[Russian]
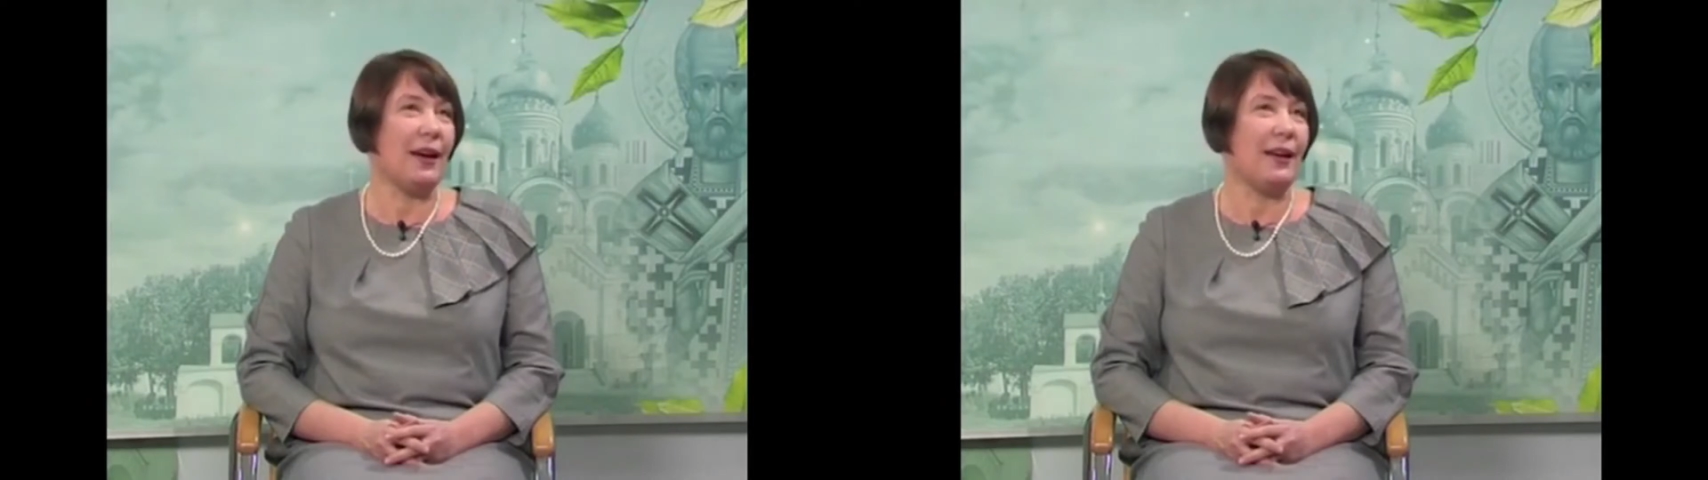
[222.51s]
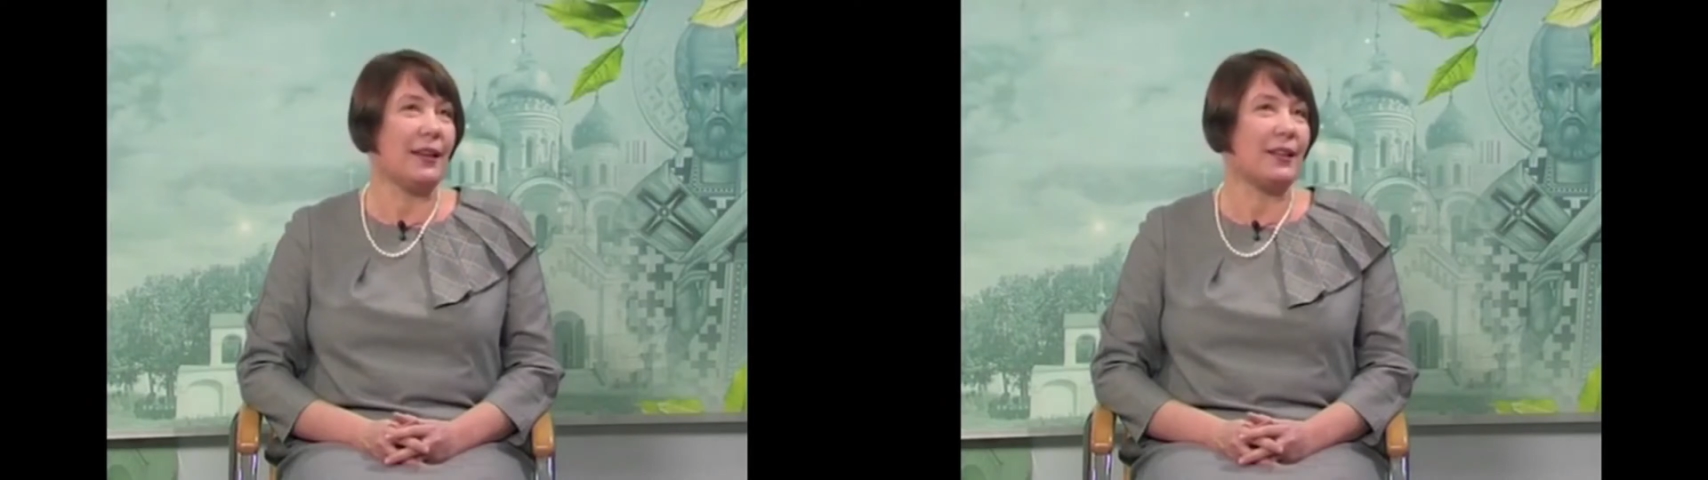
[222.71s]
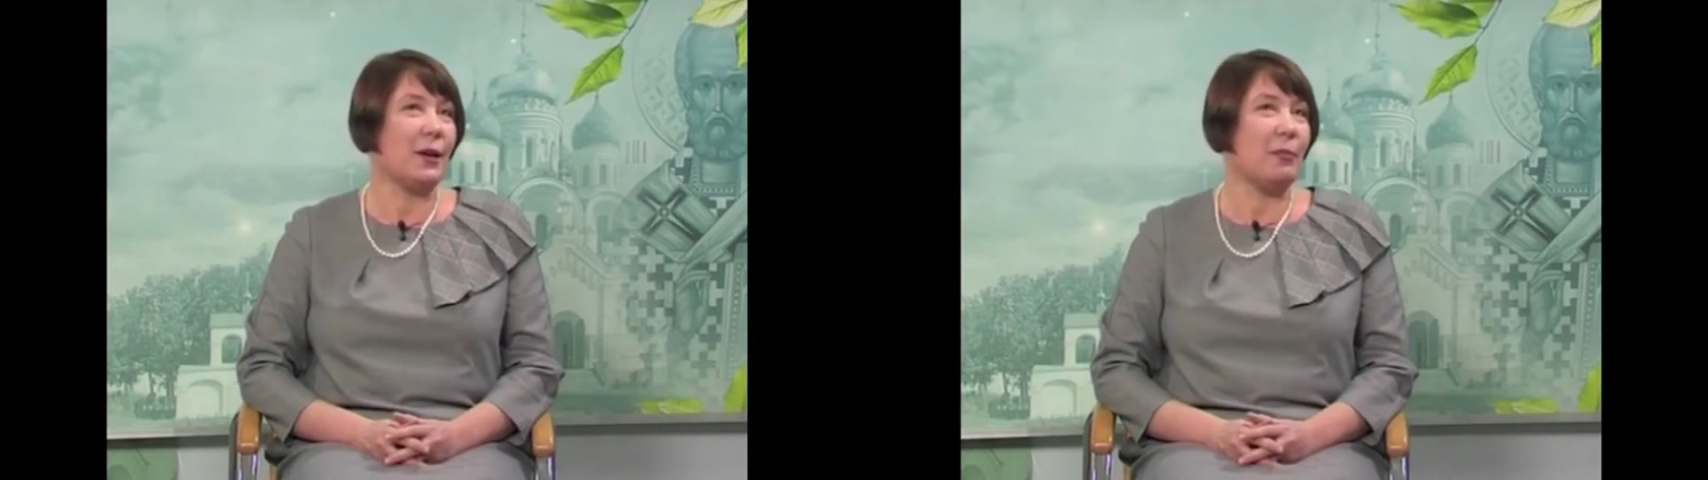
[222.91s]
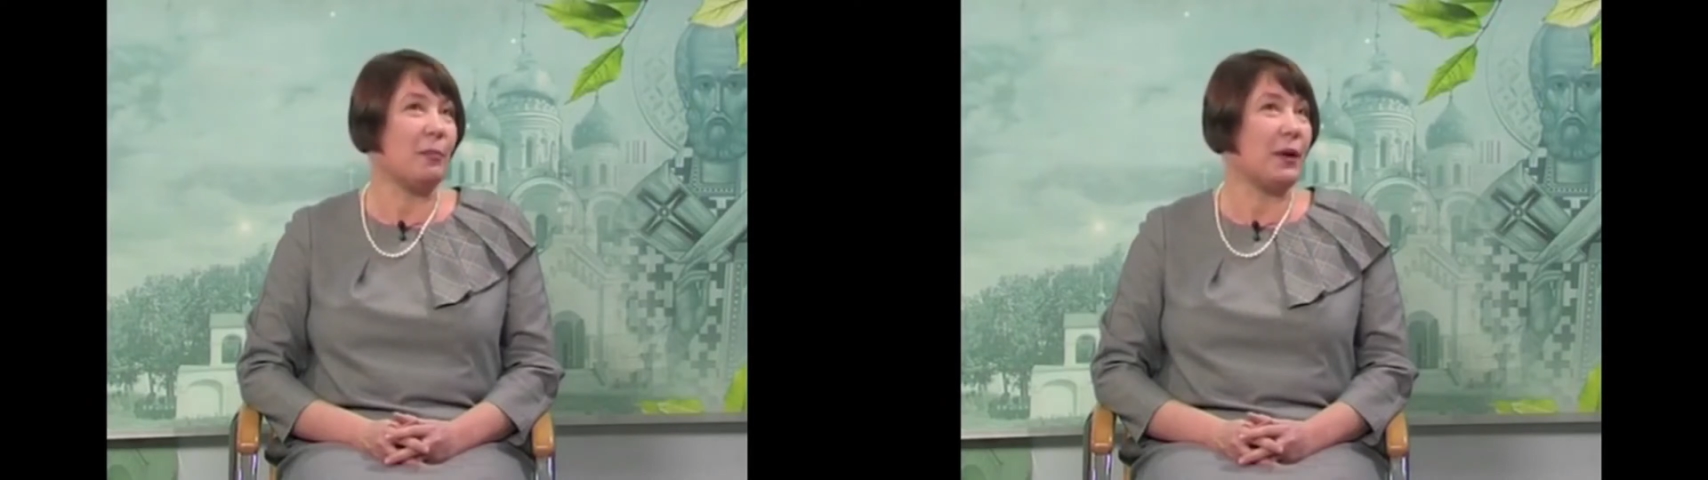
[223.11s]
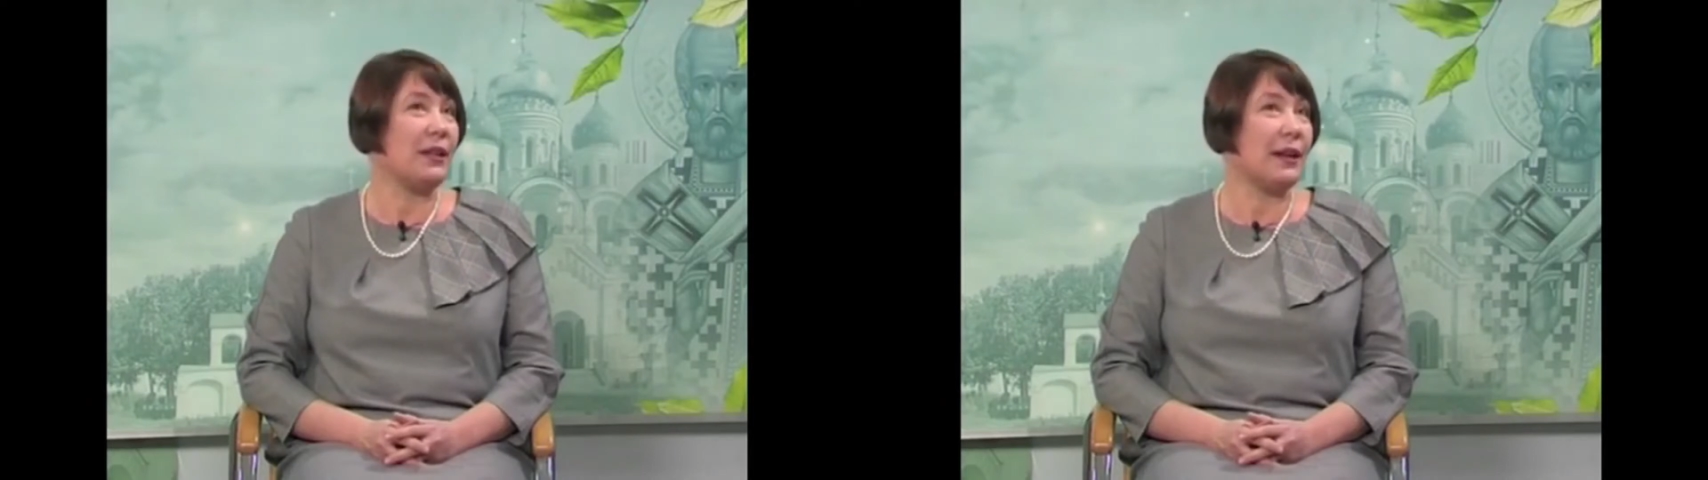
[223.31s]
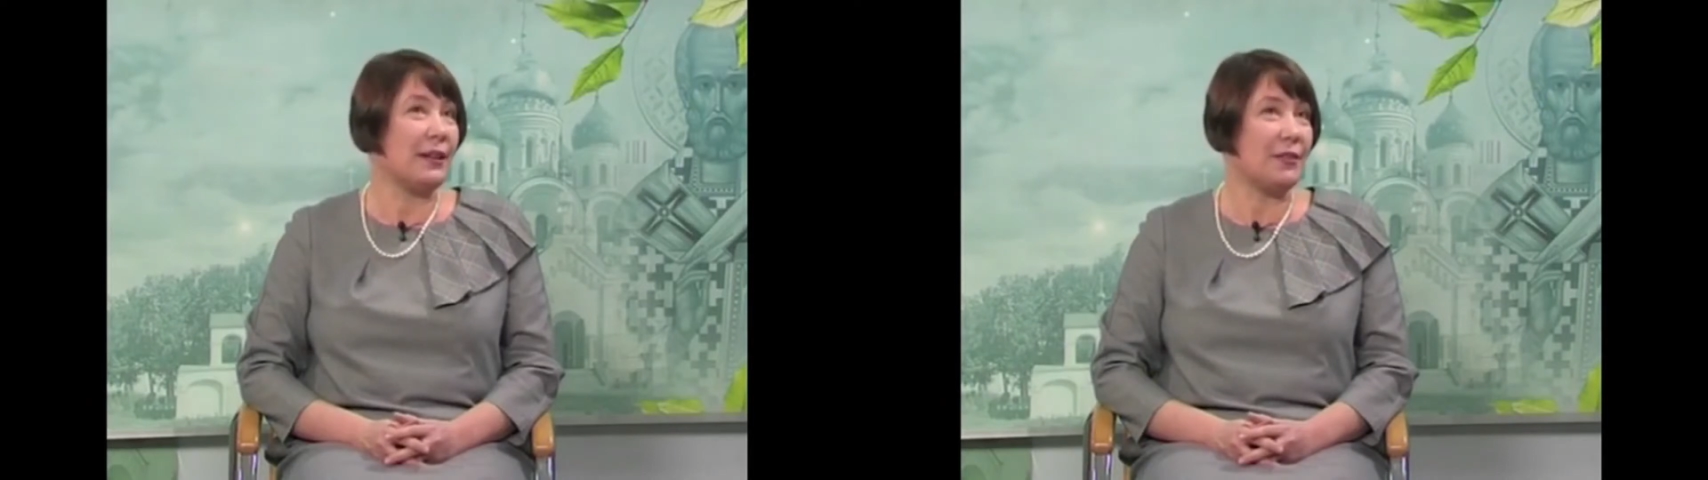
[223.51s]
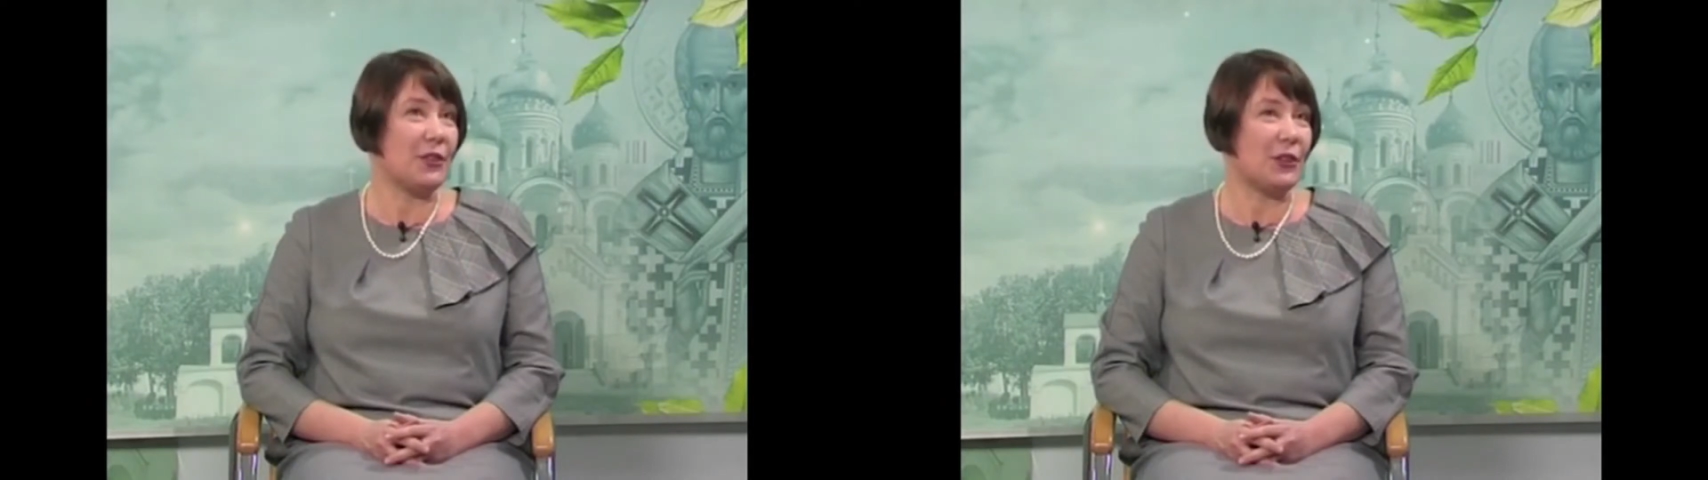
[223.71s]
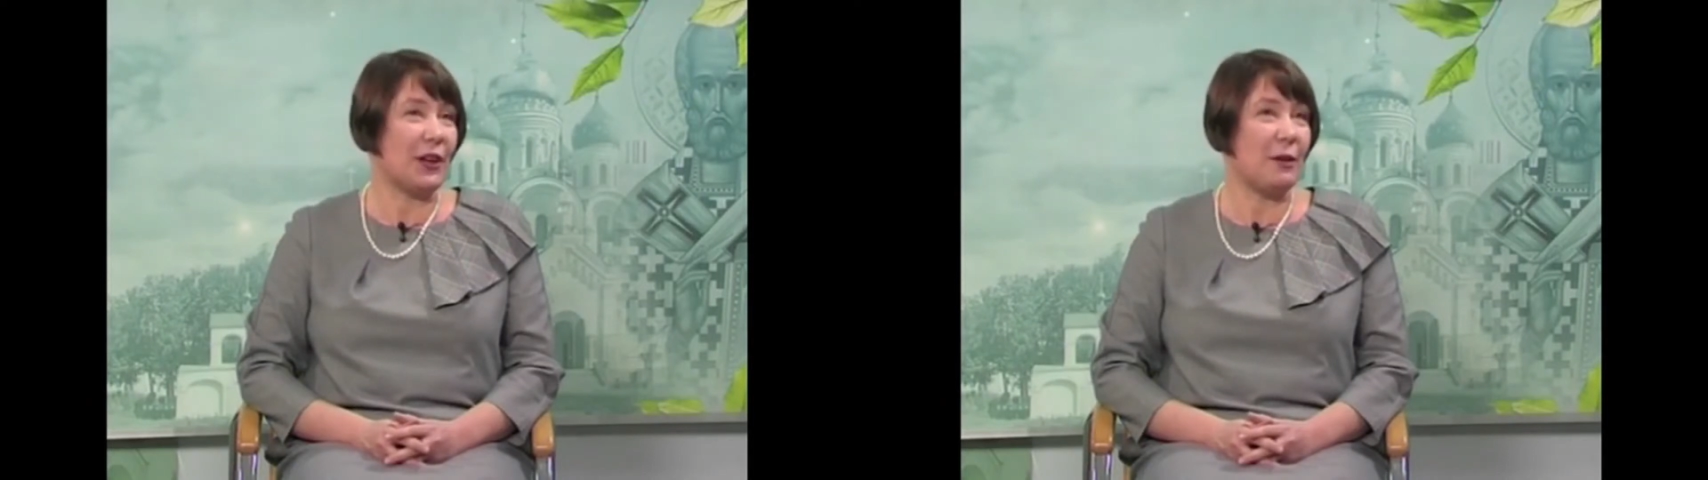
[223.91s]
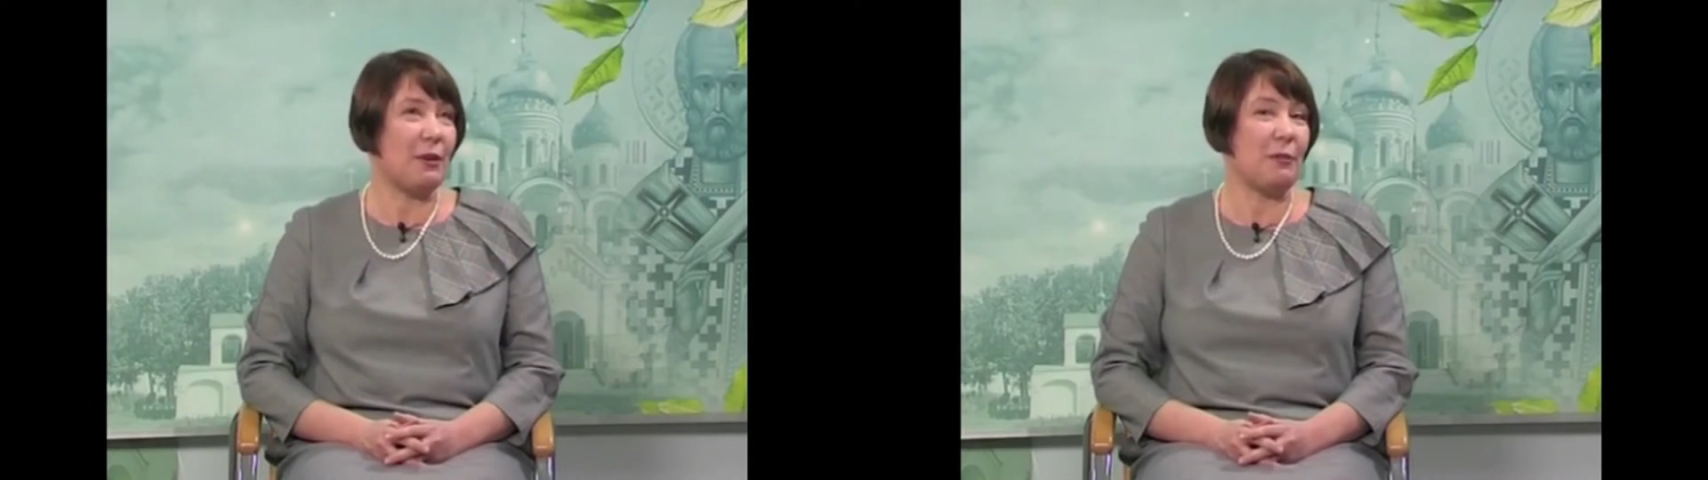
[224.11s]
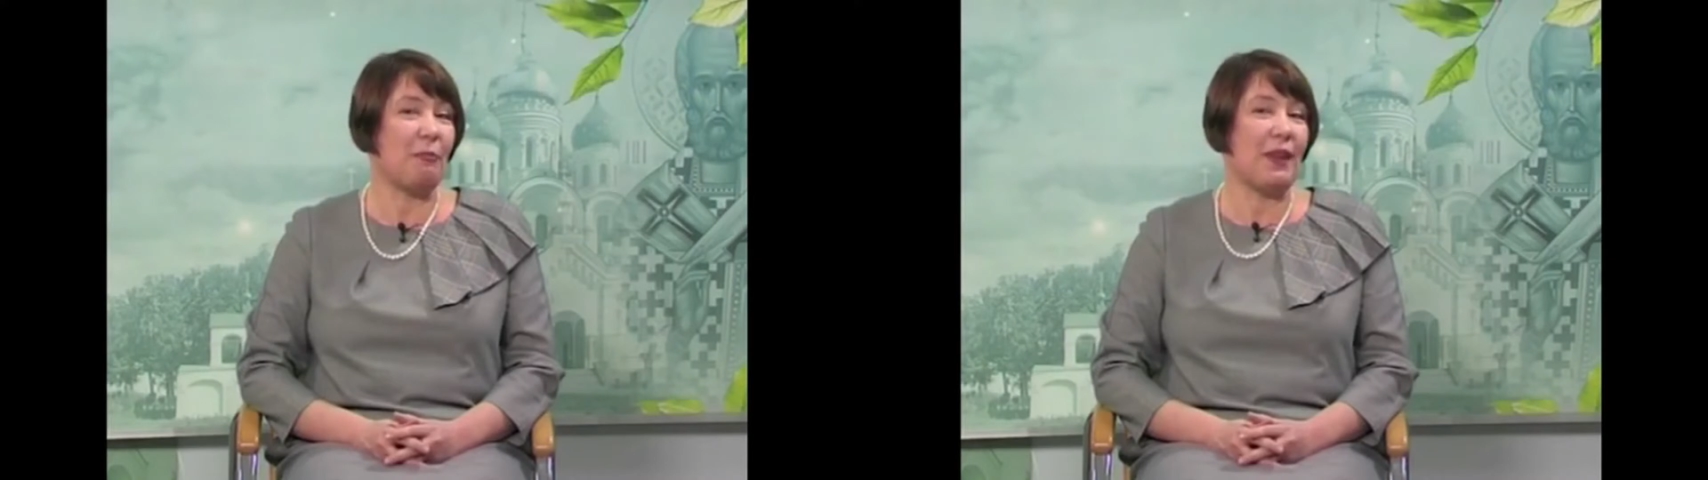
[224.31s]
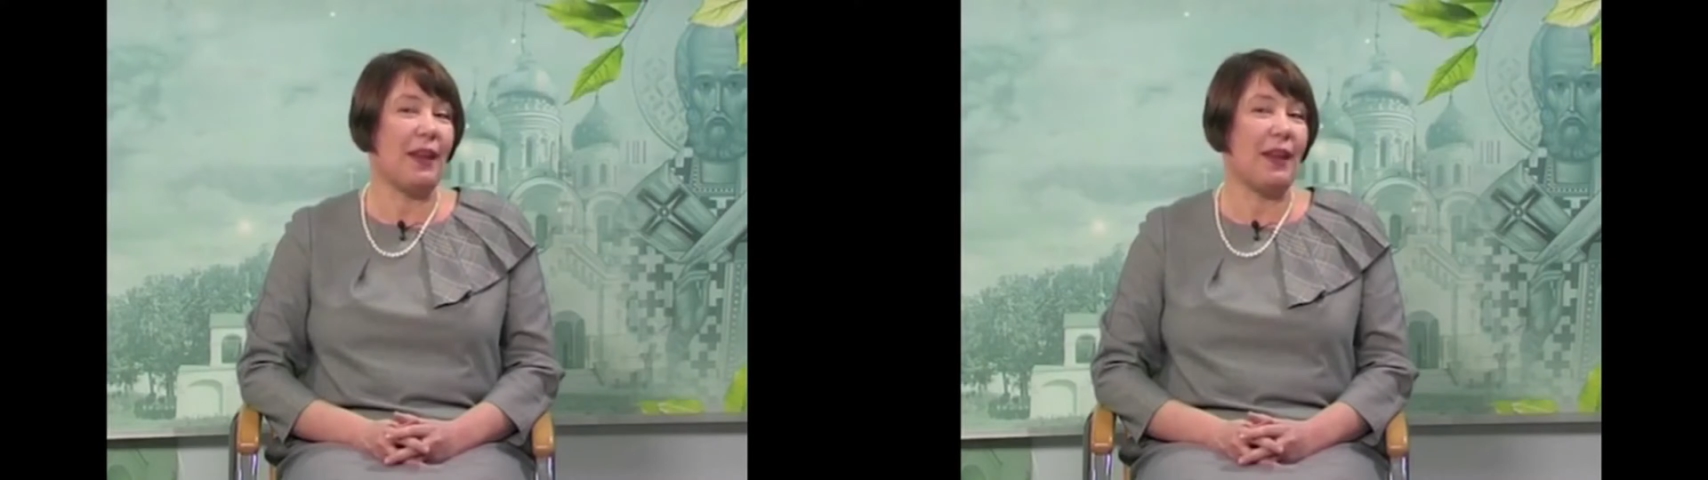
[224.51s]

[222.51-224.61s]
иногда пропадает вечерами.